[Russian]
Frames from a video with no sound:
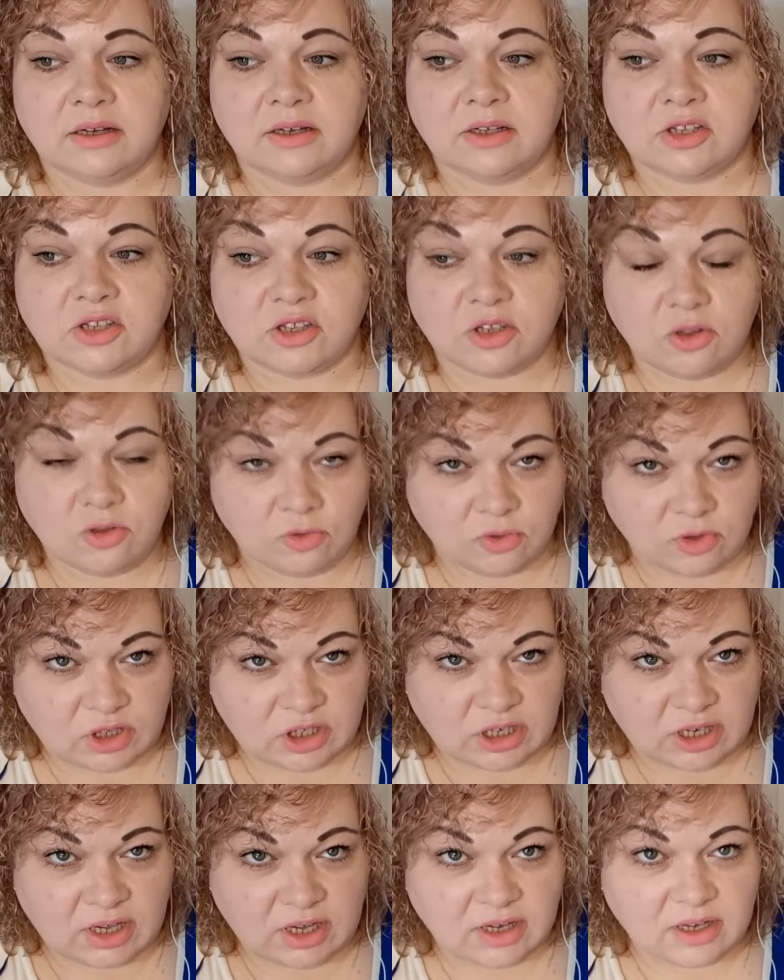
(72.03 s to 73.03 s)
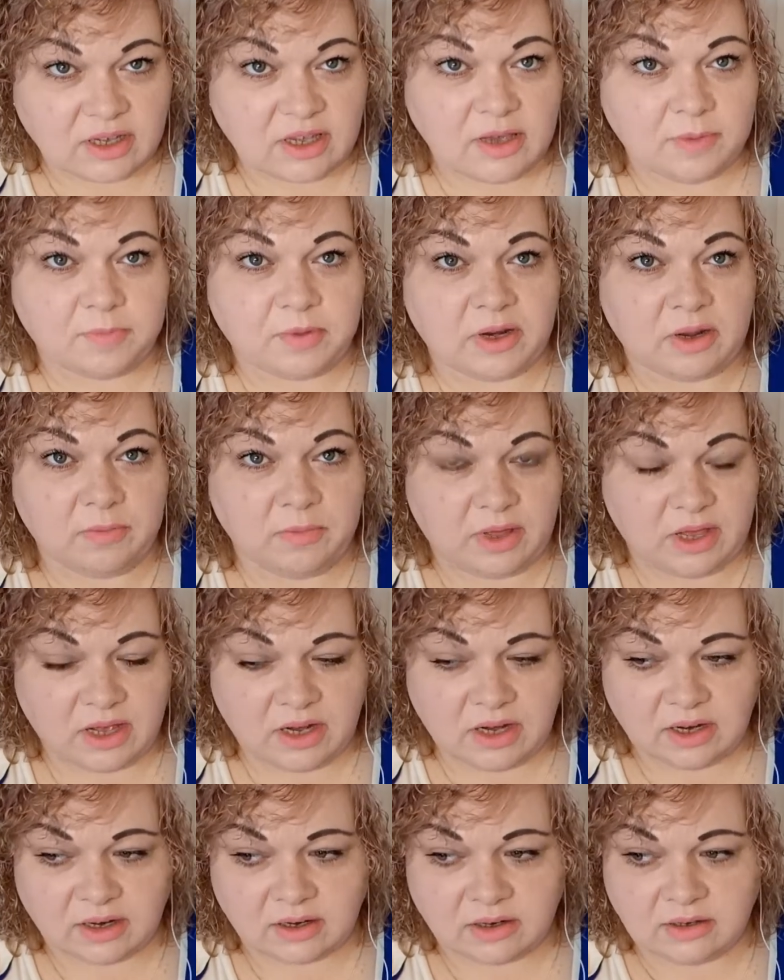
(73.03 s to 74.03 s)
случаях и
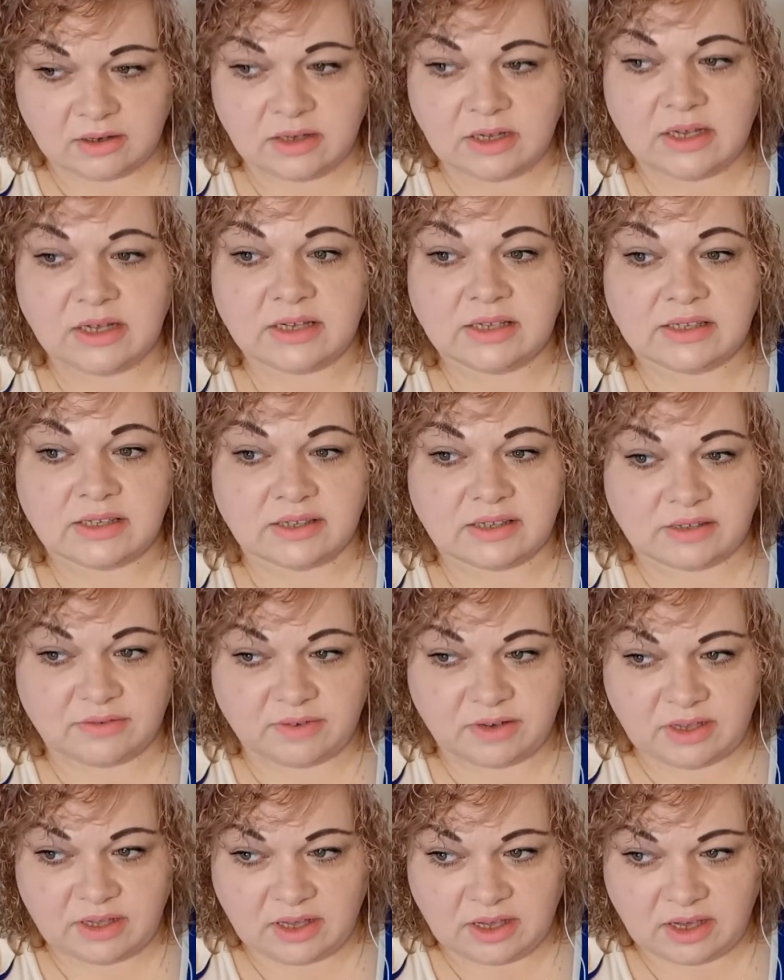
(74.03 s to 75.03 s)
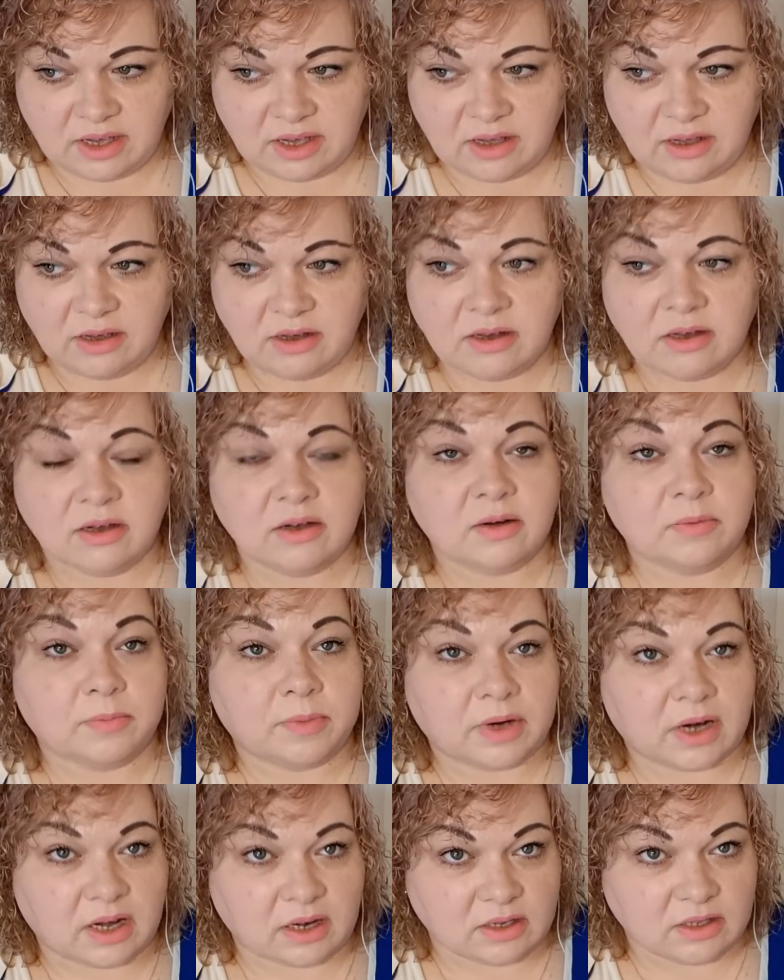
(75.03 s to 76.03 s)
примерах со своей
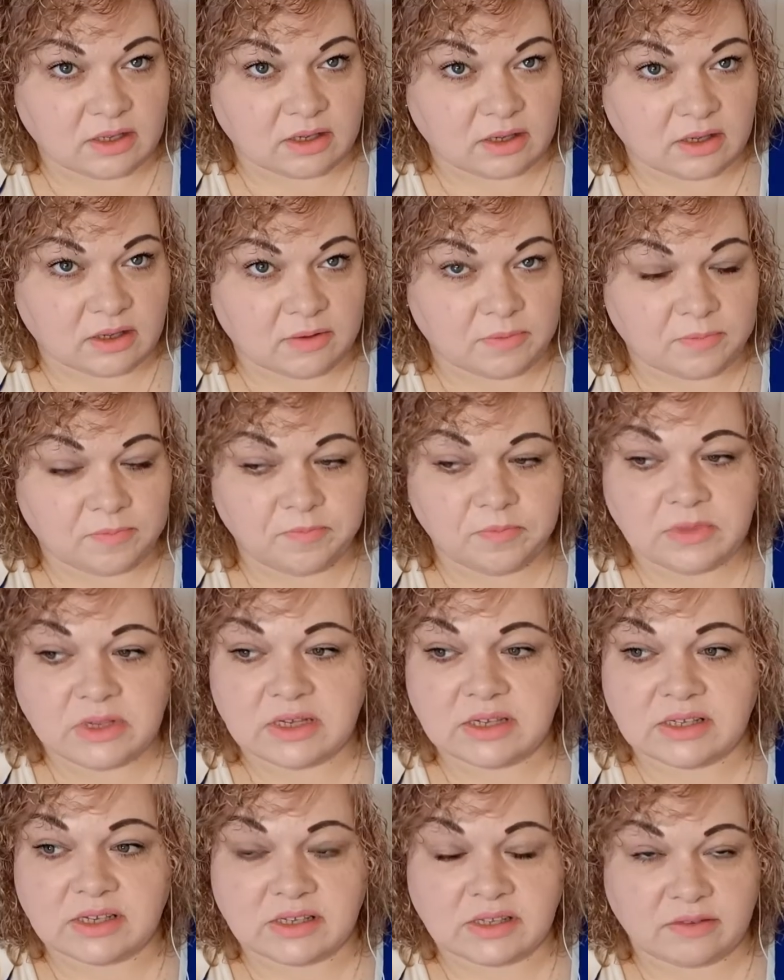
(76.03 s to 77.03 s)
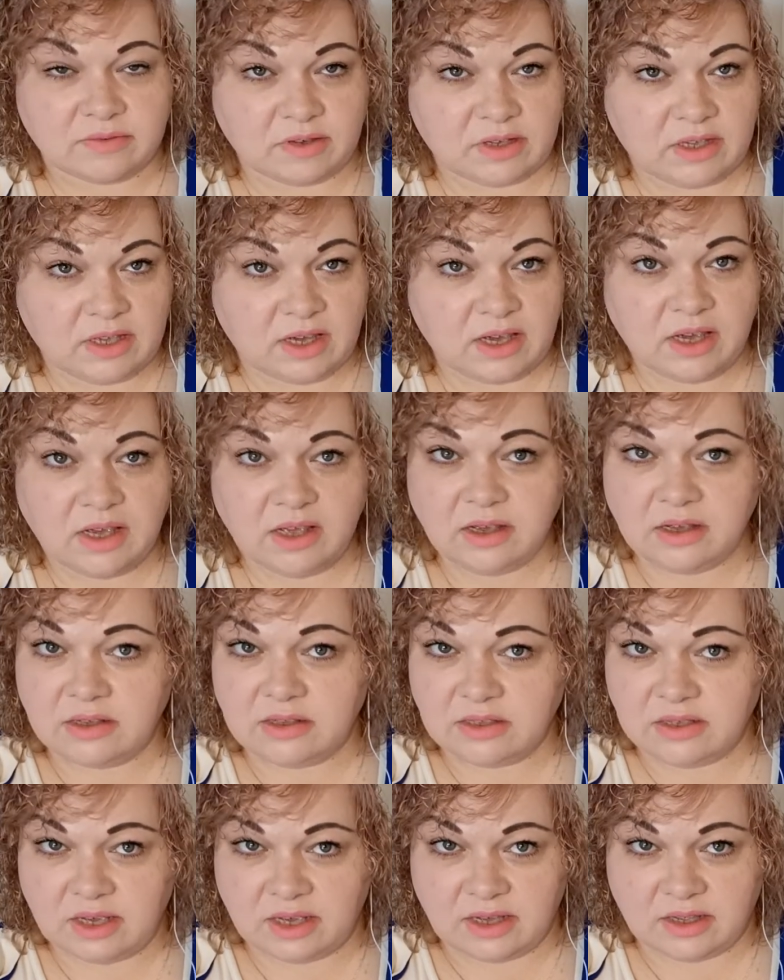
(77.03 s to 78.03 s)
практики, со своей
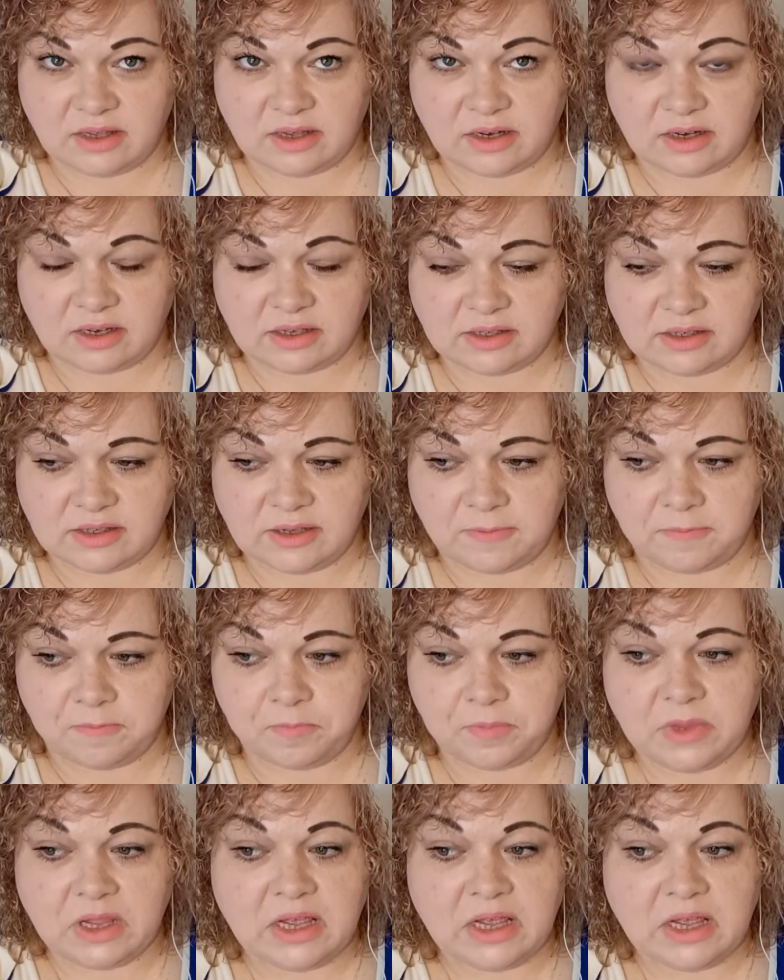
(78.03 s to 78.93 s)
деятельности.